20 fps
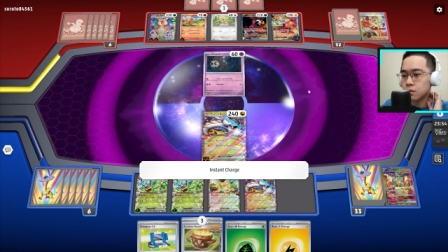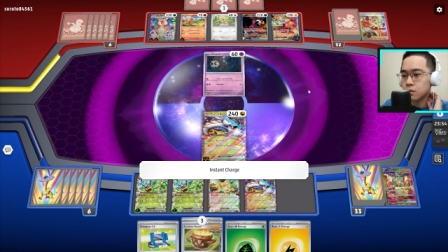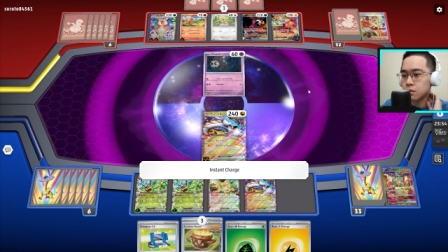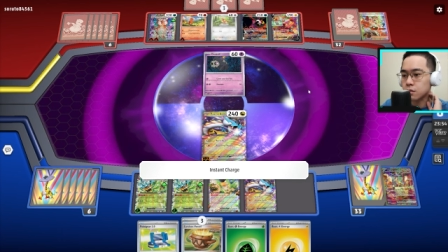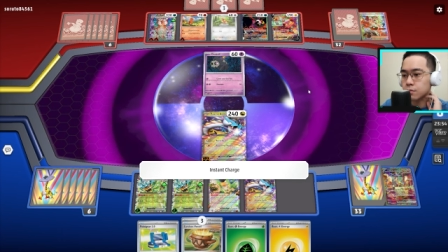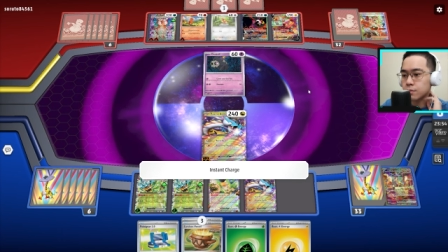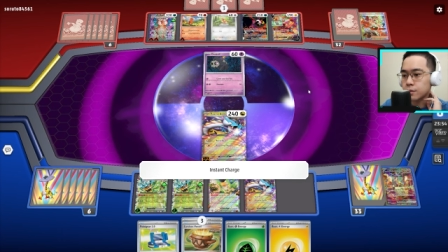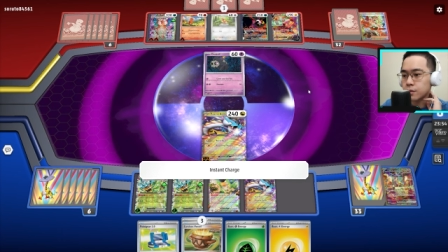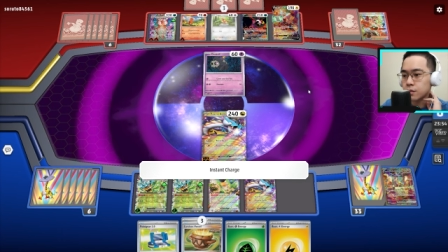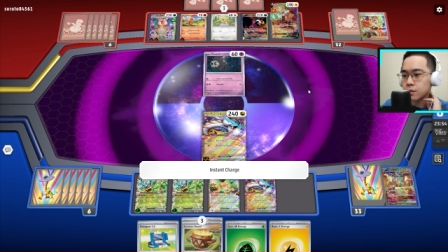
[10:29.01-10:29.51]
Eh
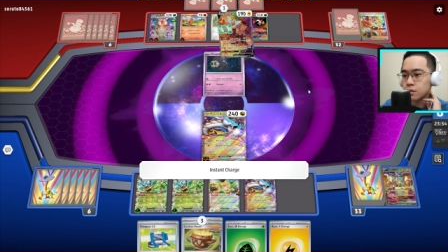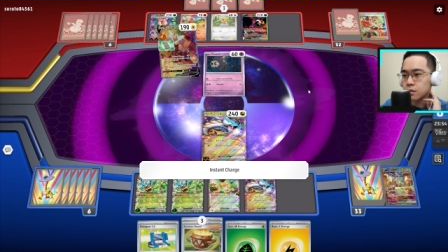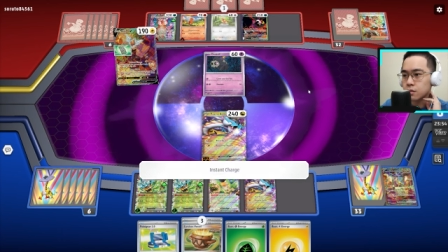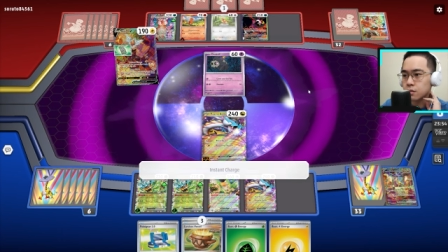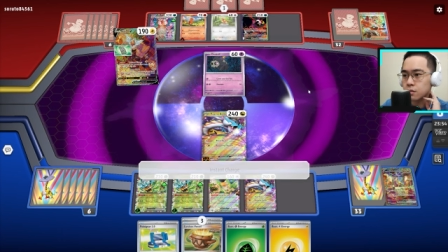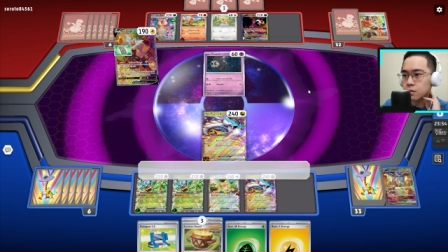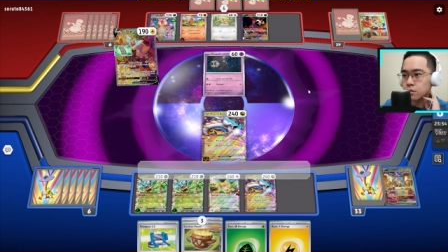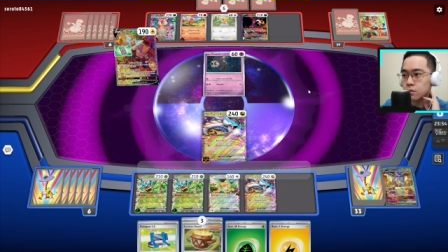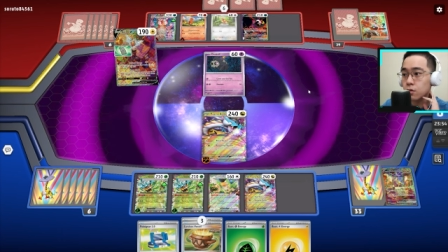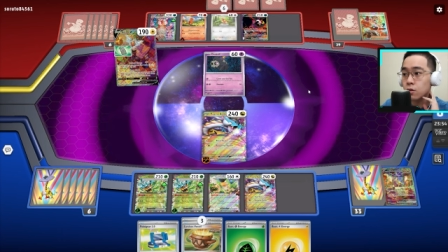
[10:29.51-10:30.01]
tapi,
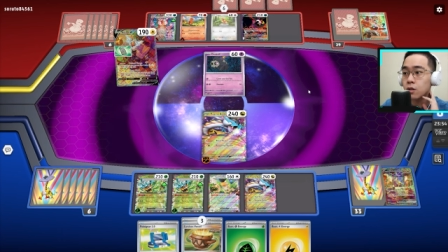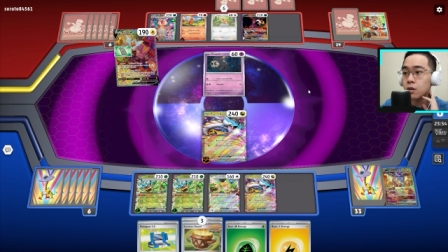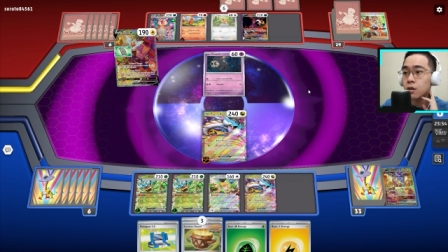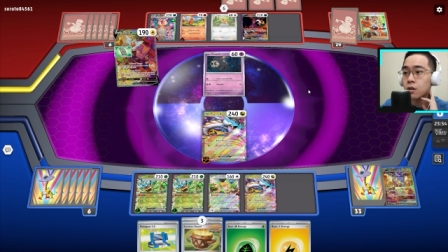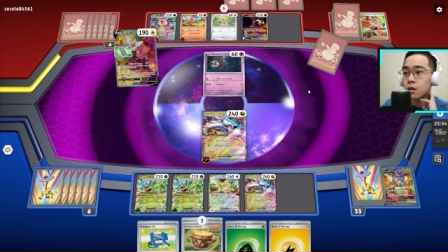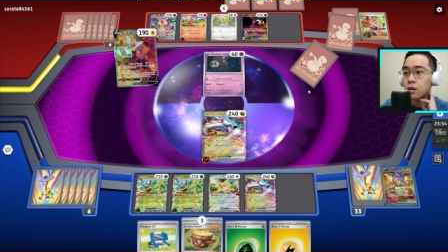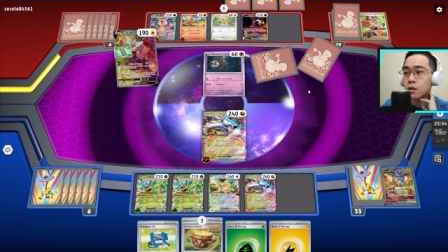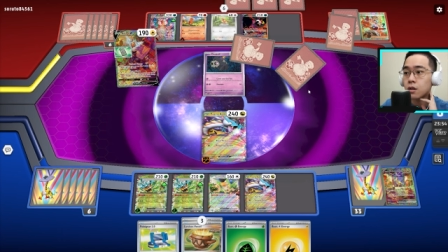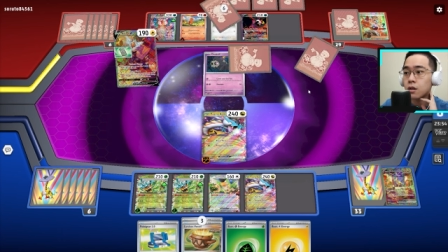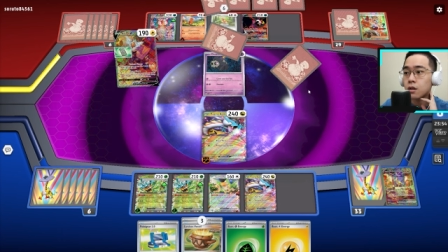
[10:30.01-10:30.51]
oh
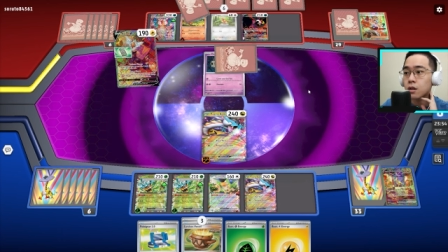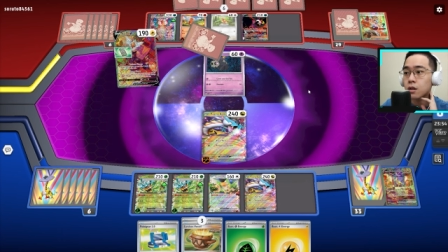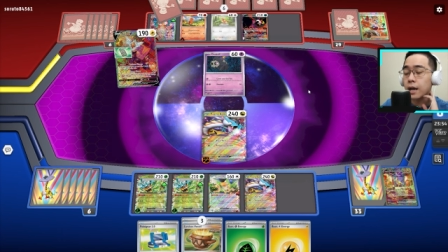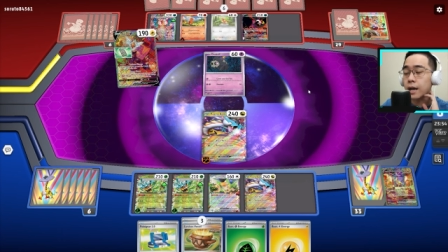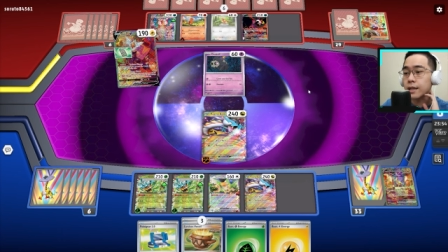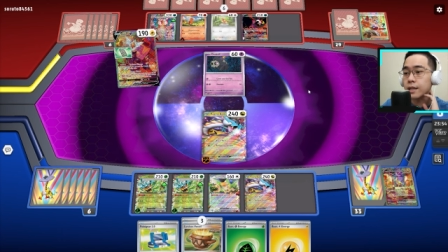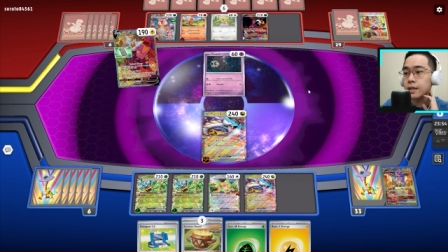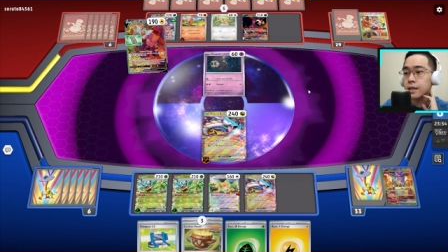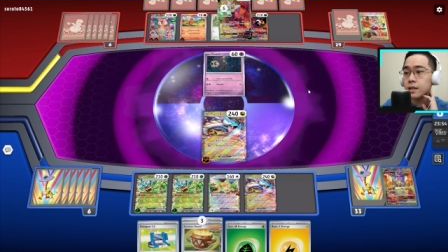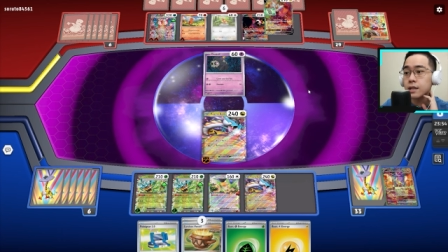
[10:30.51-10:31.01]

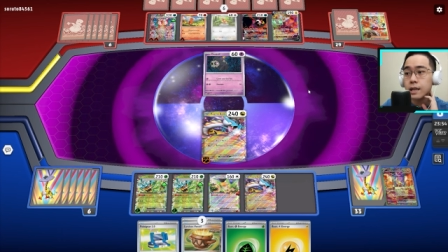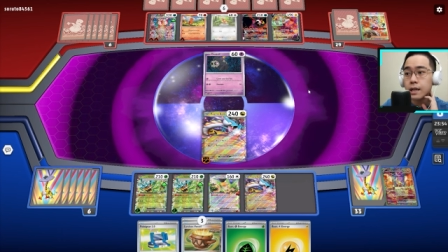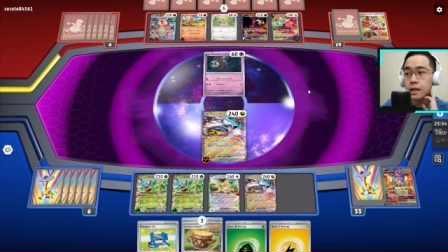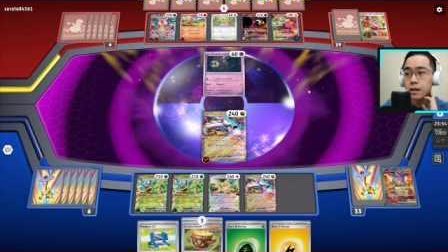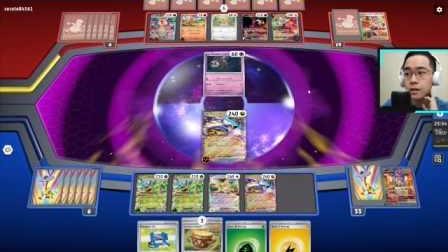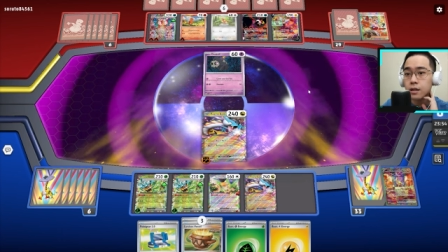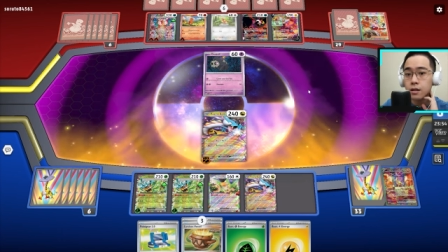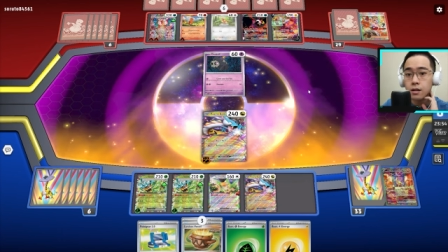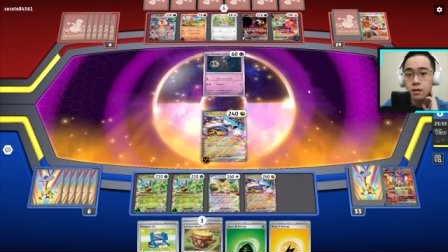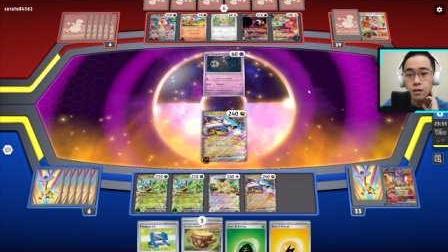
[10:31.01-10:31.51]
nggak
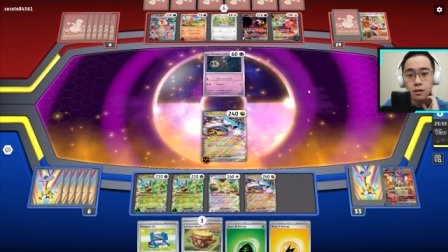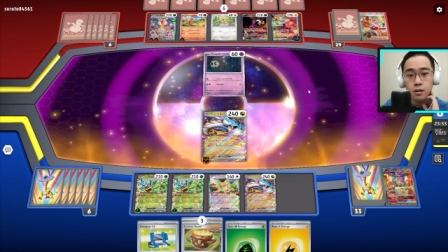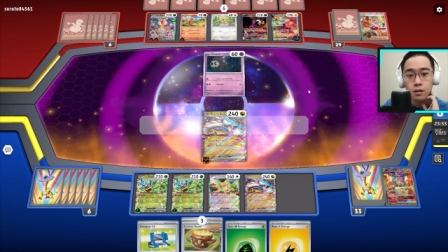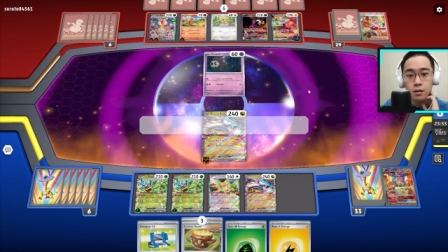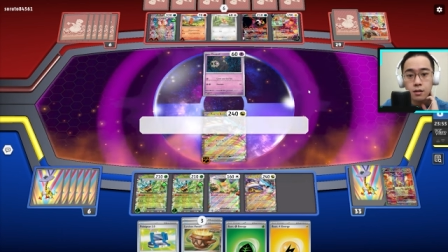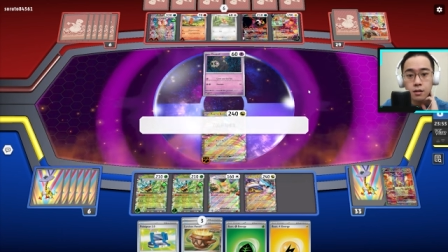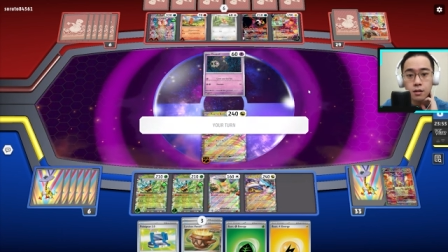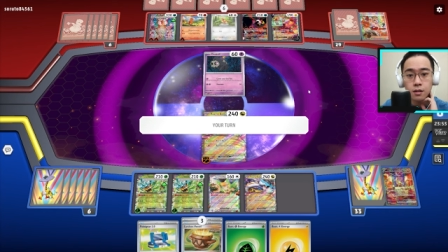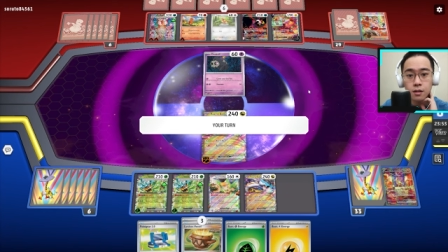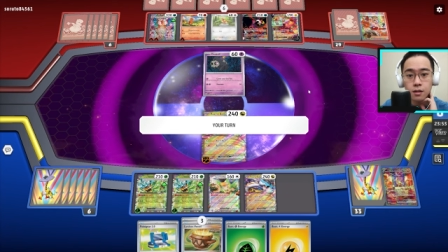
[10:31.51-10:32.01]
nyerang,
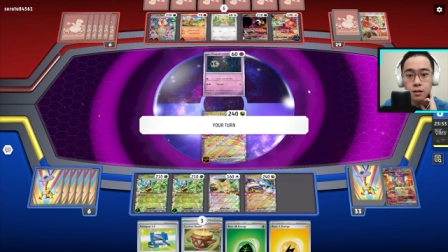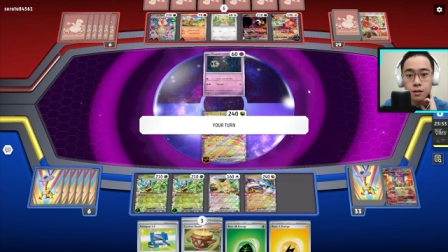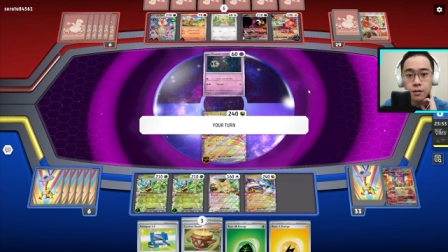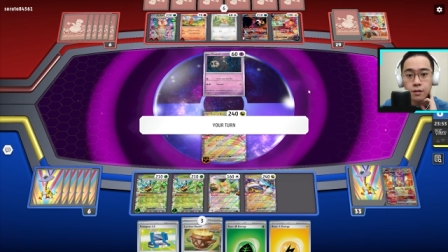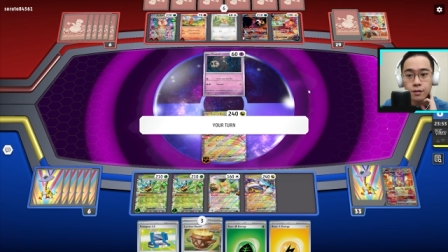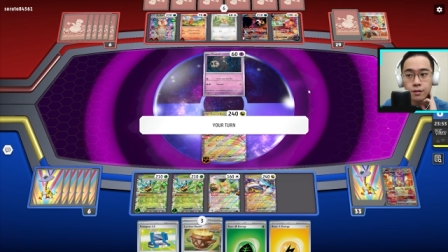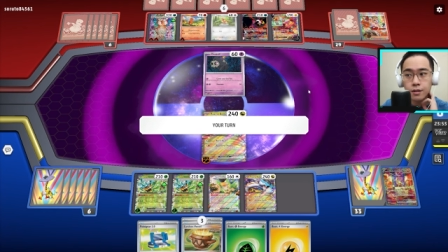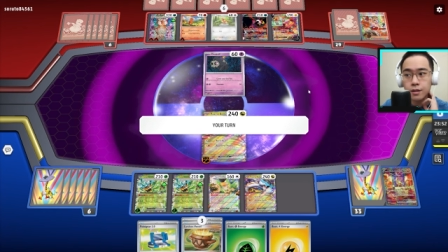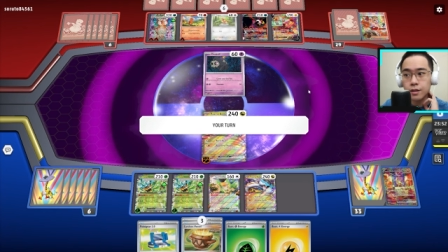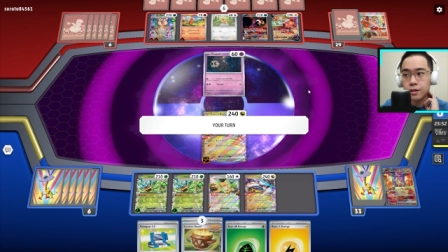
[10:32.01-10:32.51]

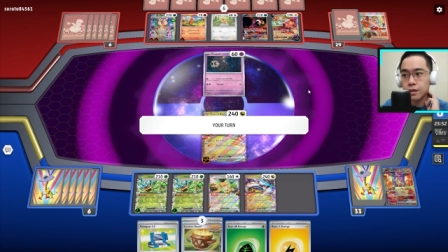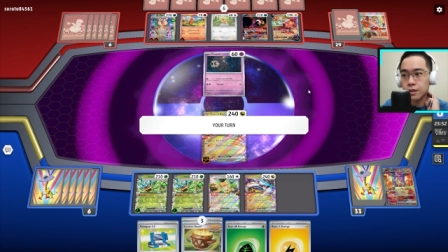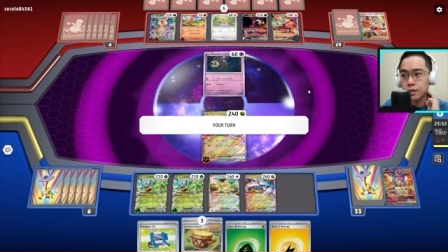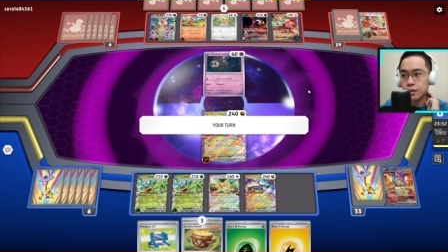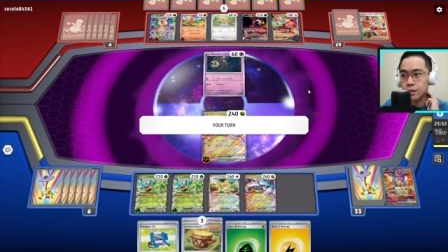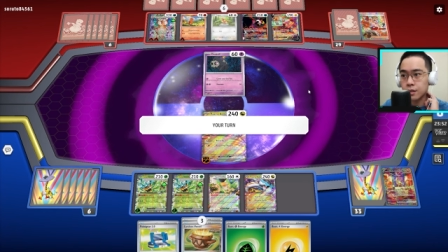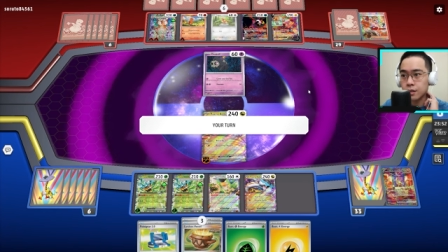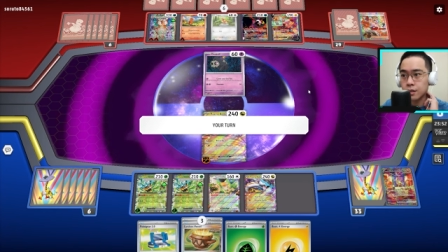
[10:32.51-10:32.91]
oke. Okay